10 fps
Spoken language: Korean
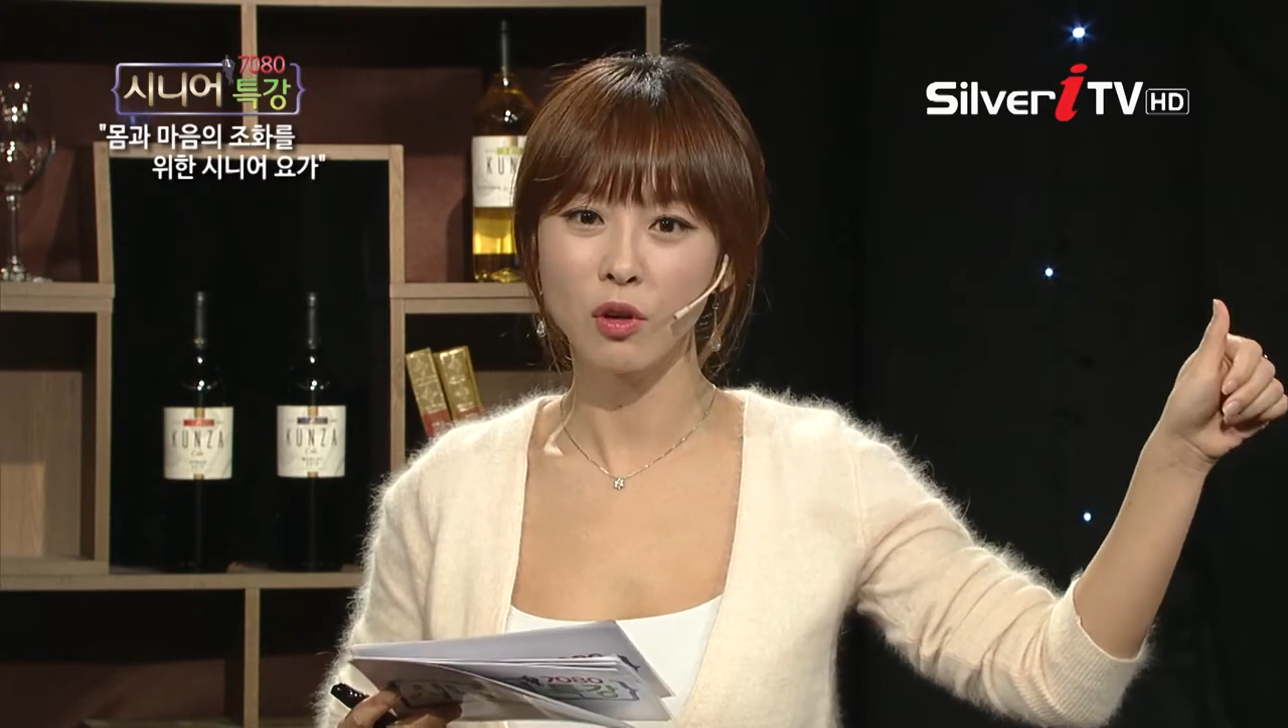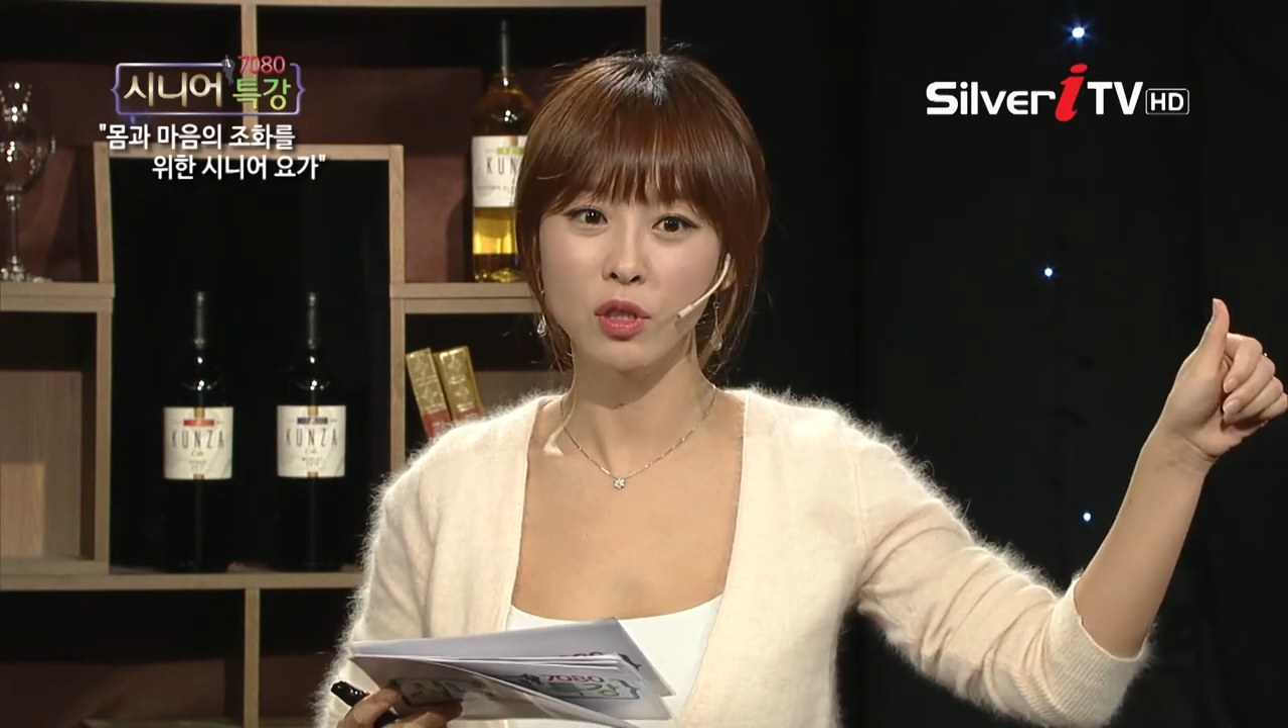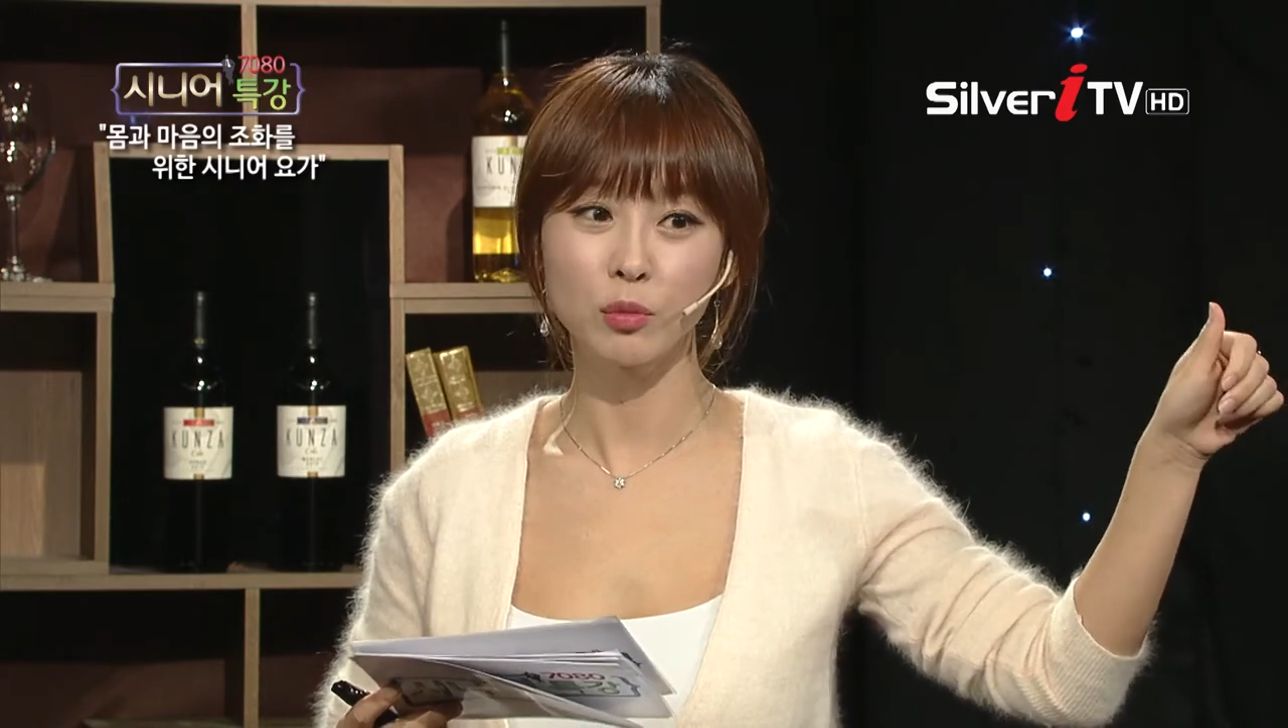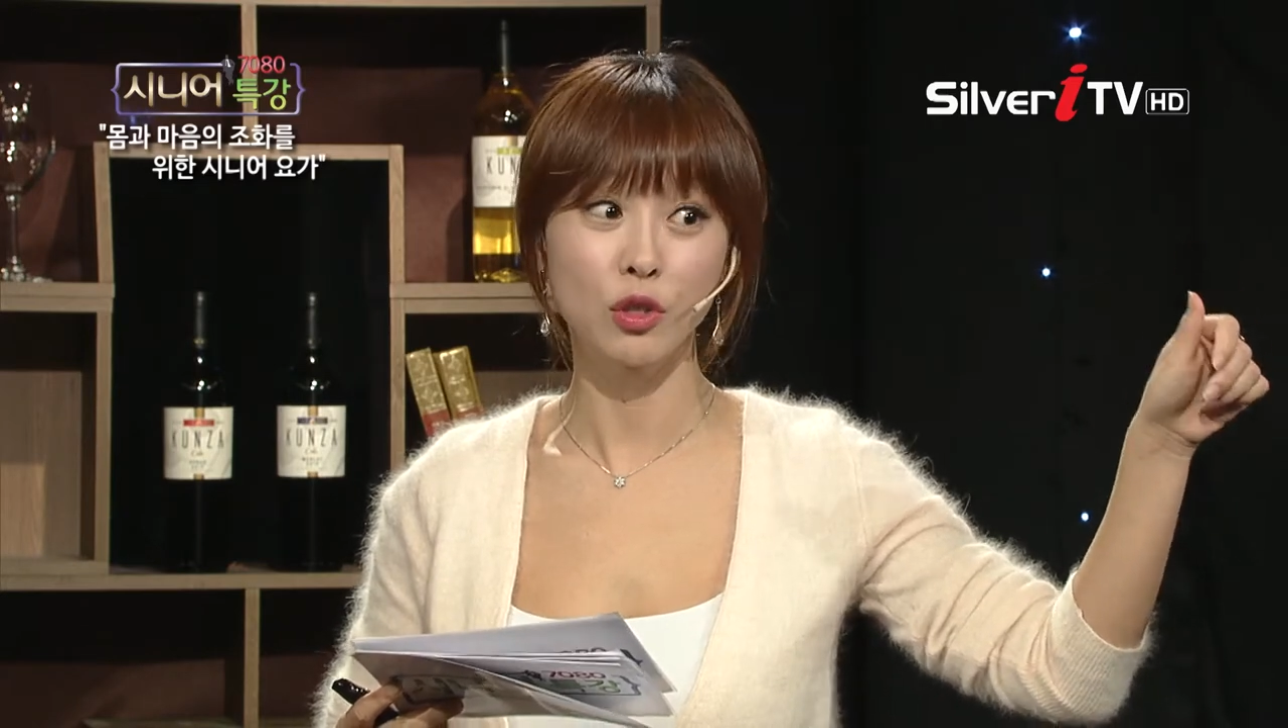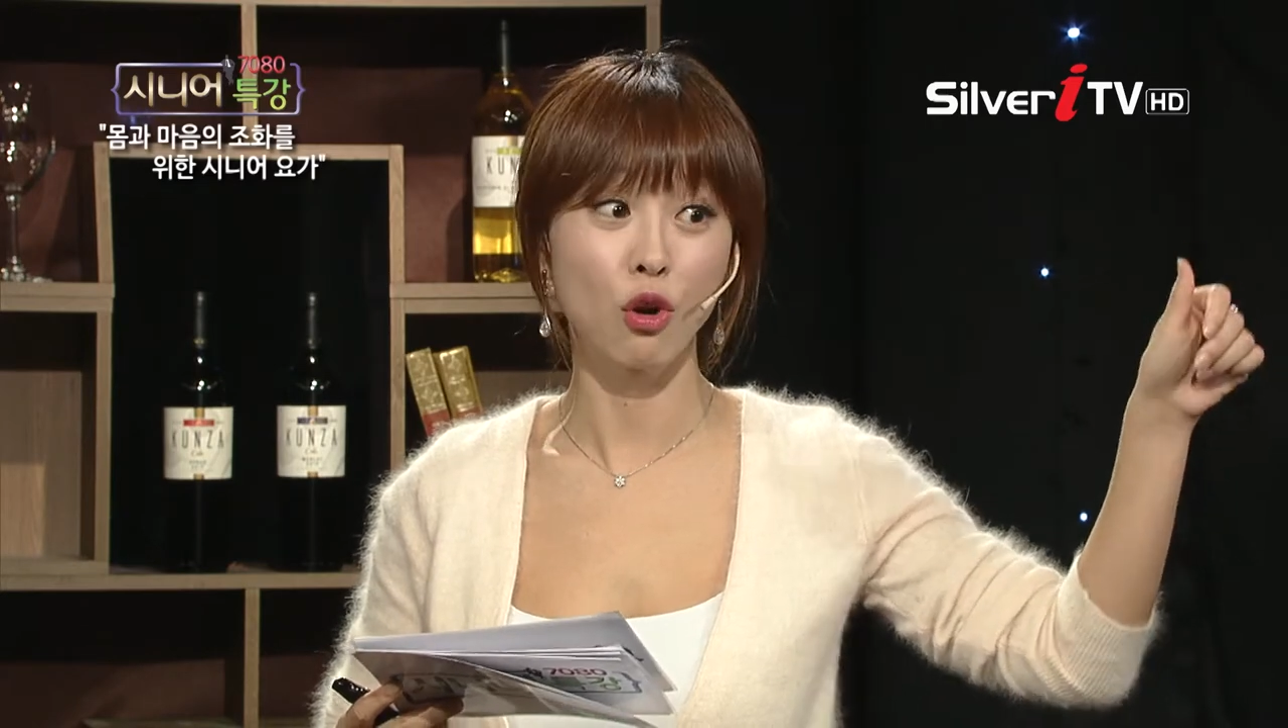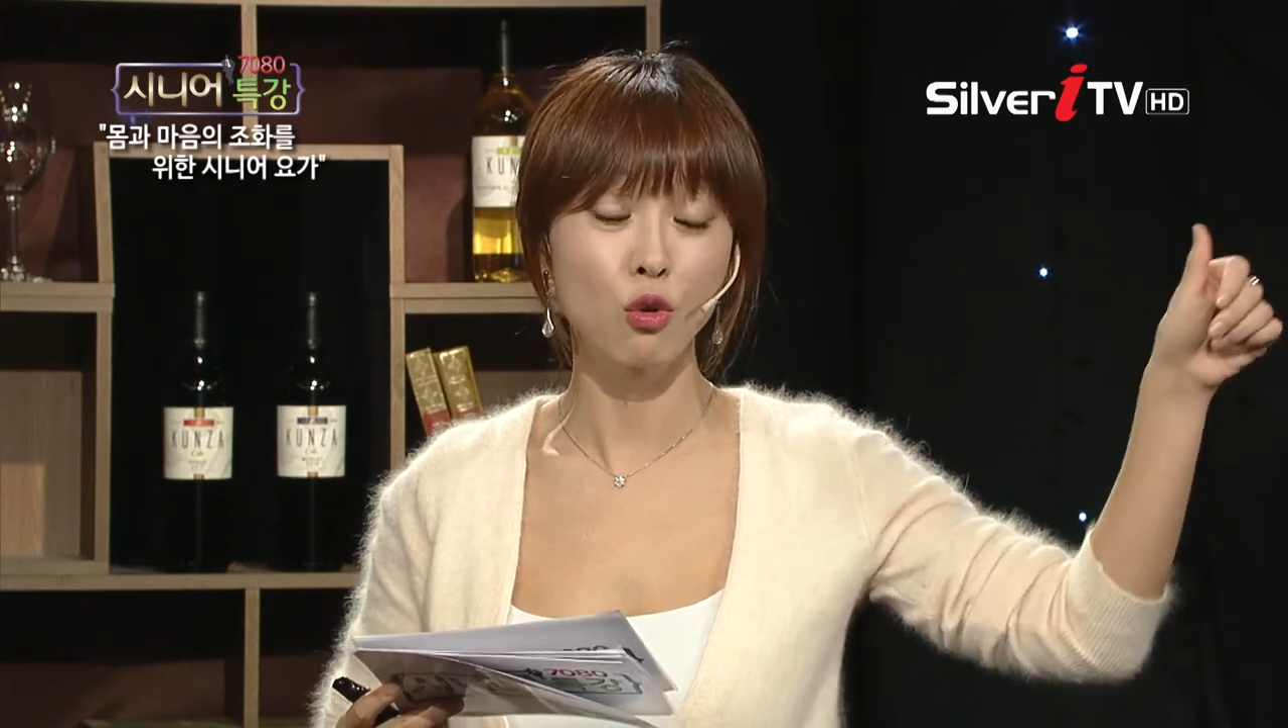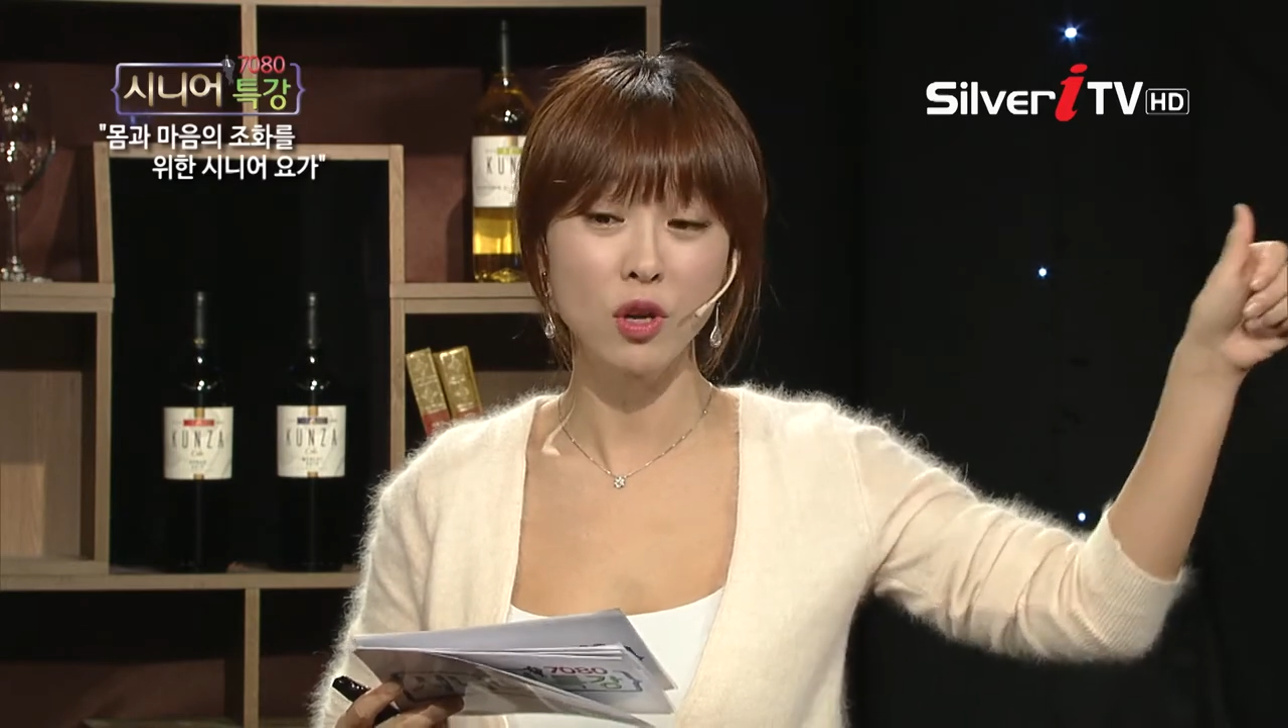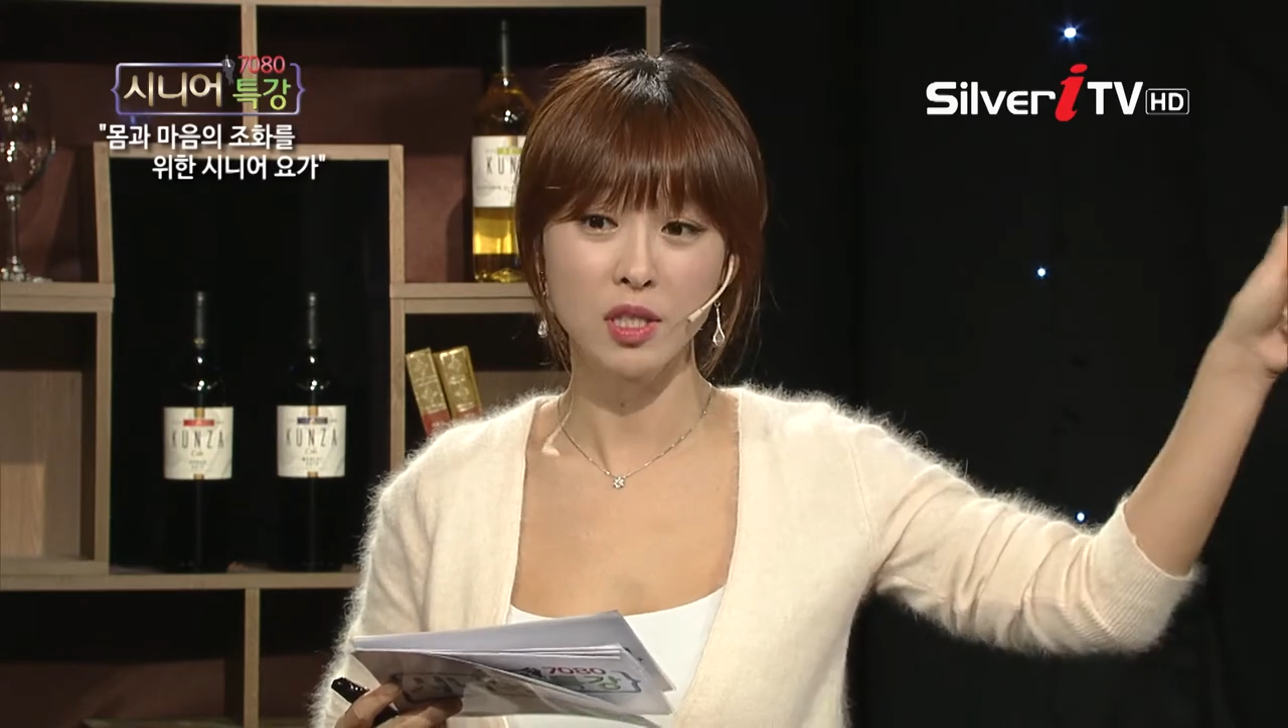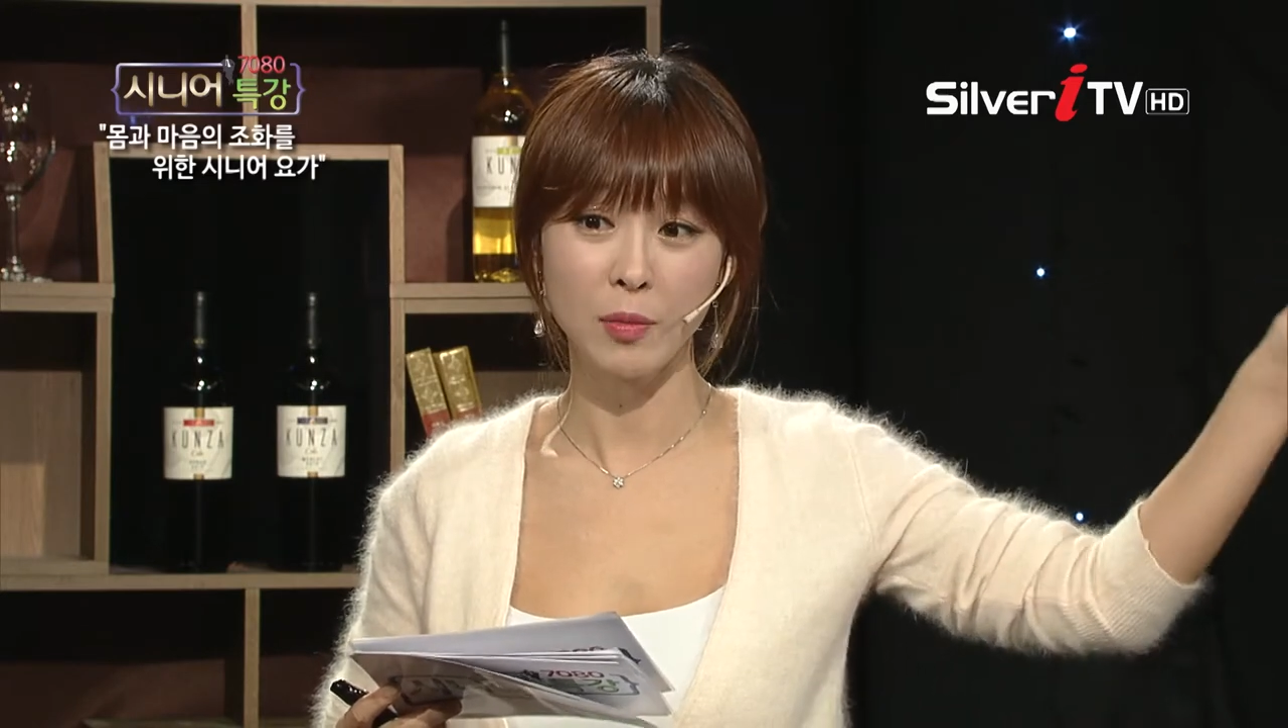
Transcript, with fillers: 거기서부터 결혼까지